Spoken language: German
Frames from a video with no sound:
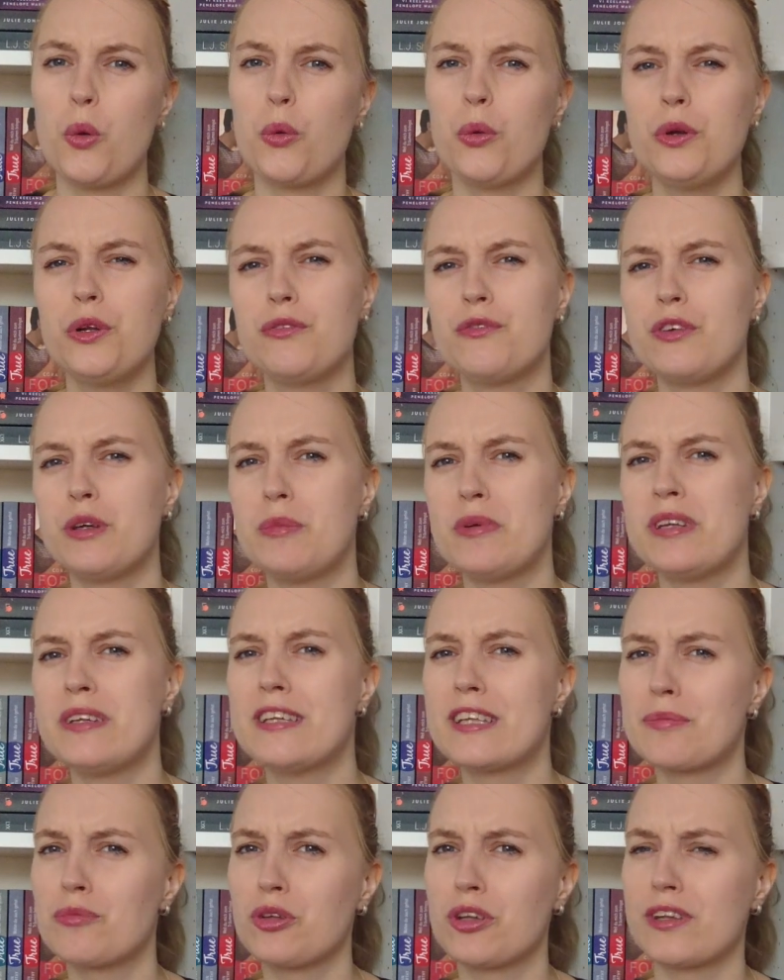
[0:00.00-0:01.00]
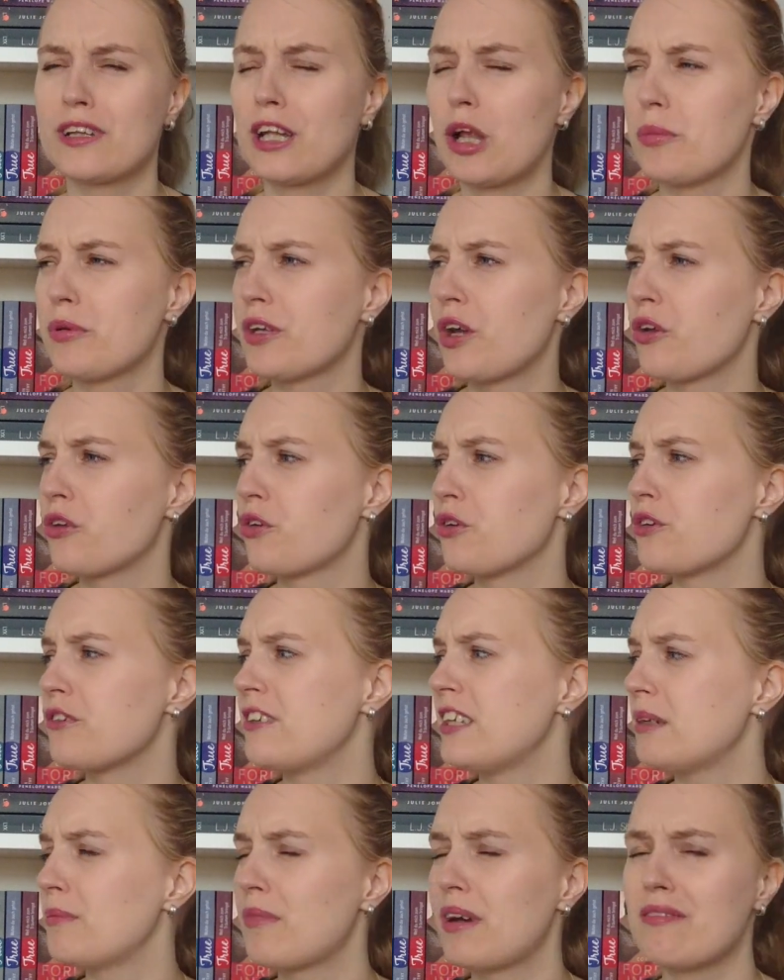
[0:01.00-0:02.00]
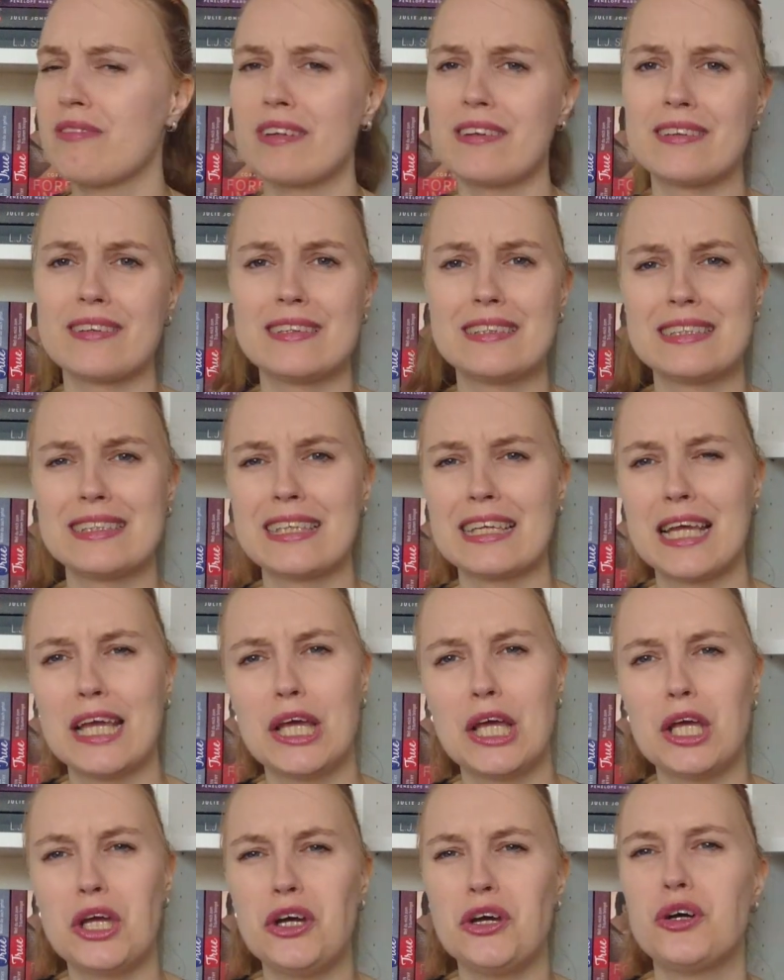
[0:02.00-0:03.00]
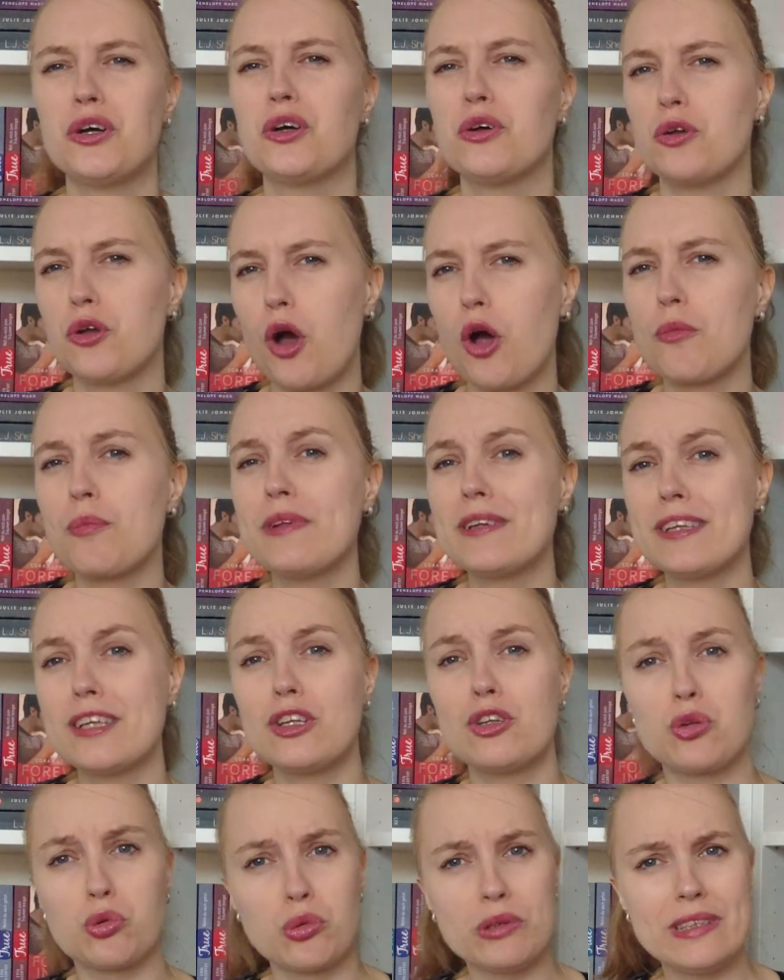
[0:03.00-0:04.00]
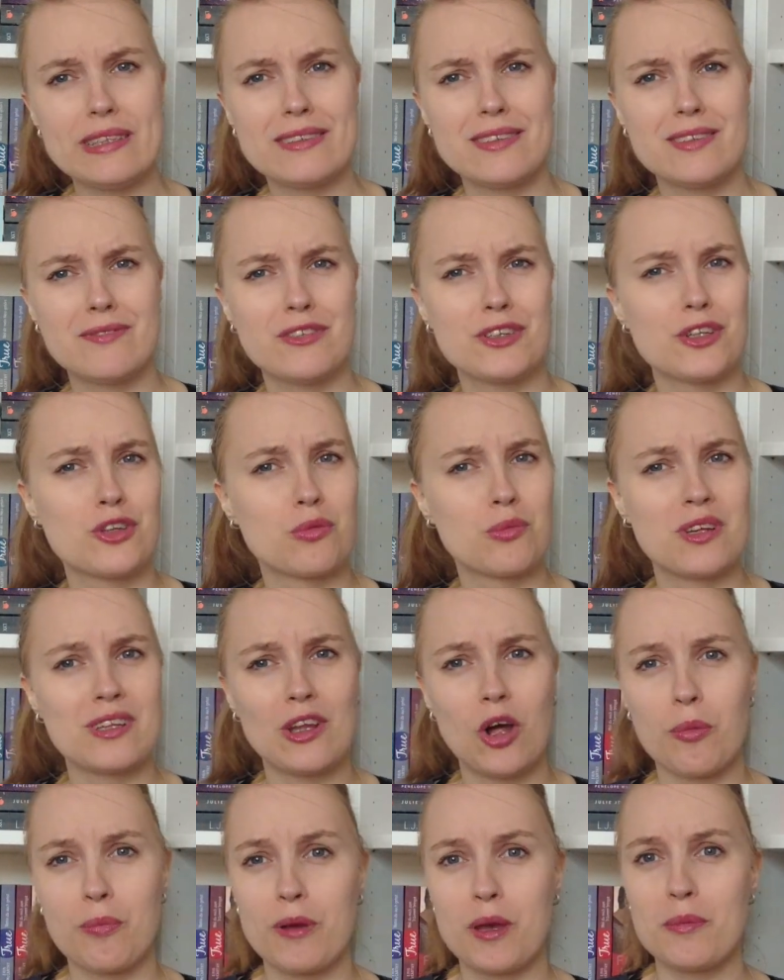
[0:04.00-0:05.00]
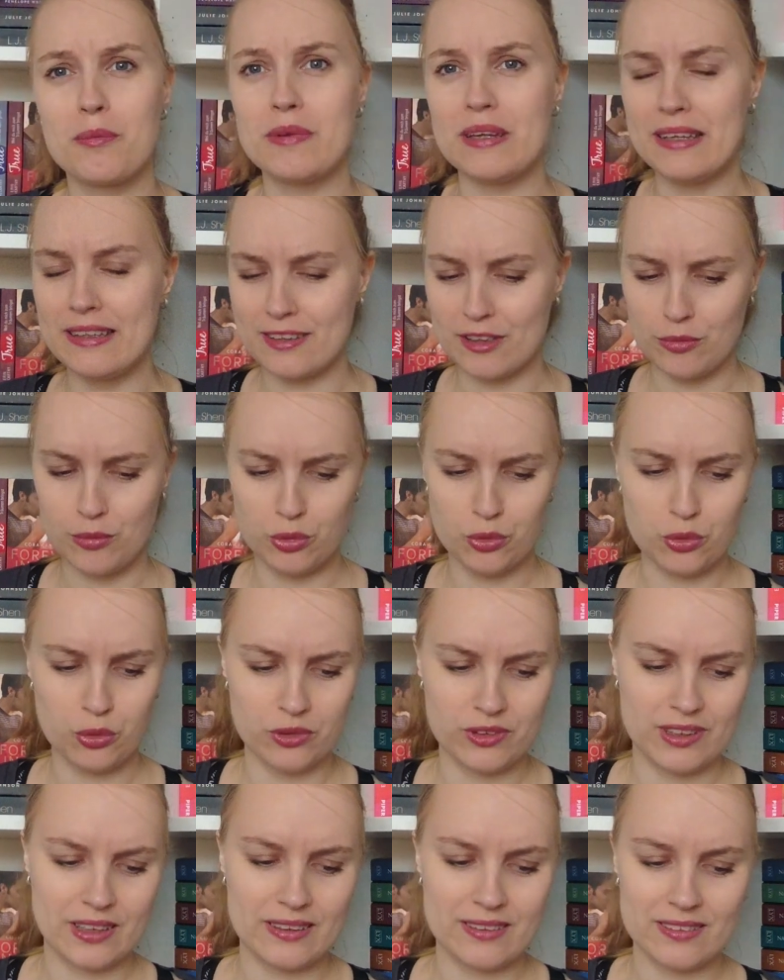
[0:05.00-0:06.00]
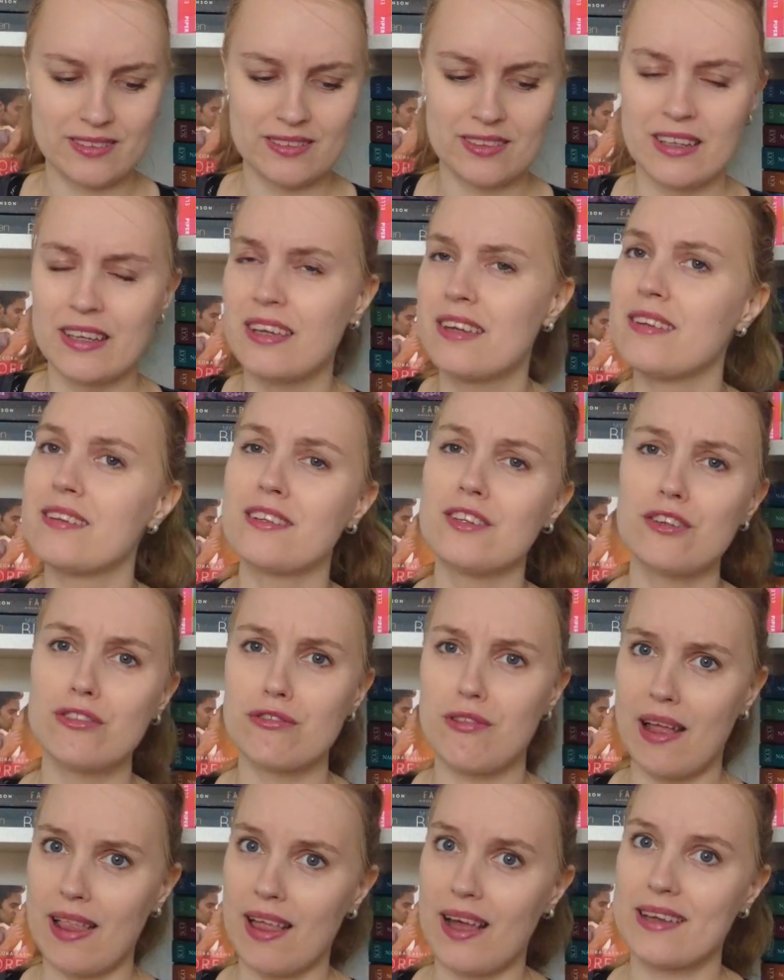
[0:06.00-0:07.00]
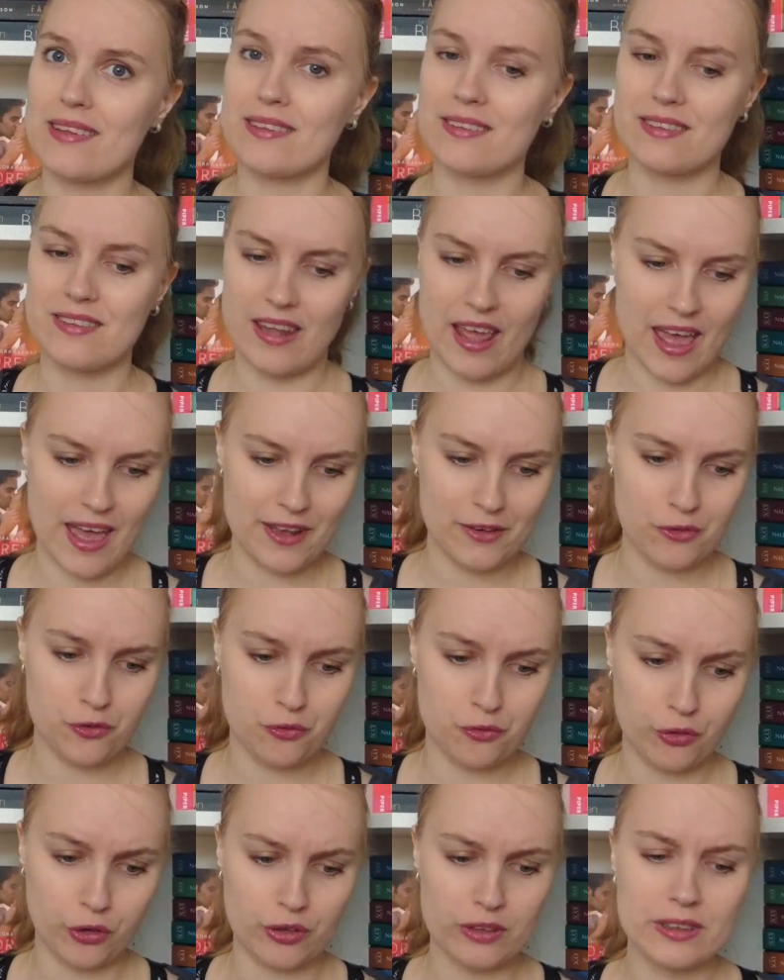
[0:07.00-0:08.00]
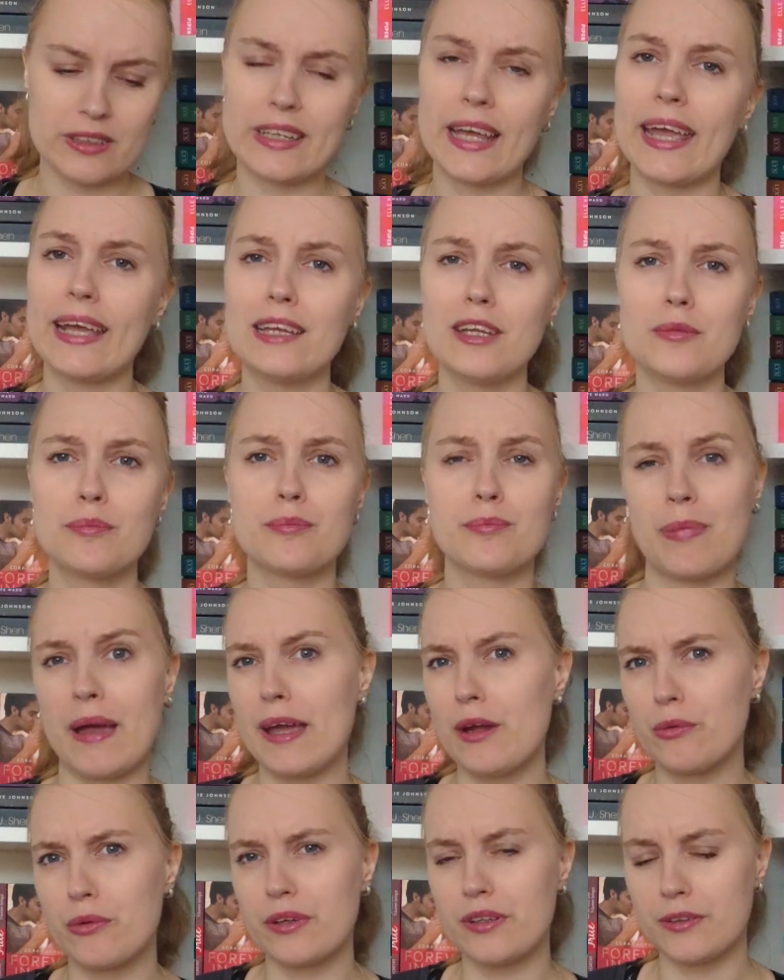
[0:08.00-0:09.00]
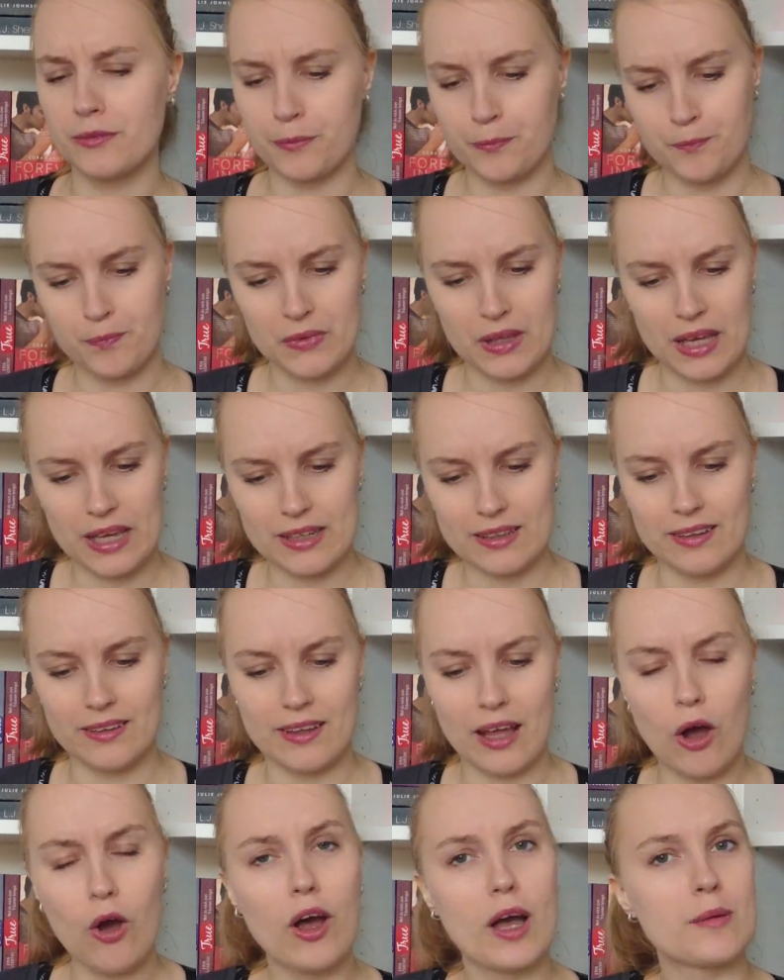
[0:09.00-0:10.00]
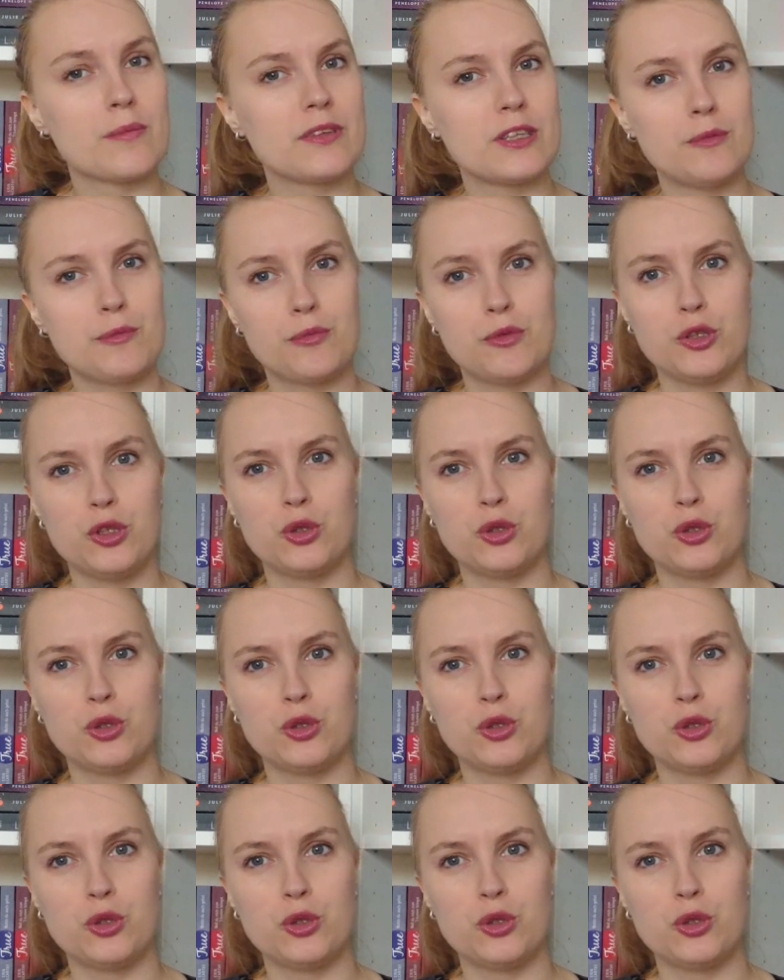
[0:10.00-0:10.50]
Und Feminismus ist, glaube ich, auch so ein Thema, was sich ein bisschen durchziehen will, zumindest auch beim nächsten Buch. Und das ist Cinderella is Dead von Kaylin Byron, das auch am 7.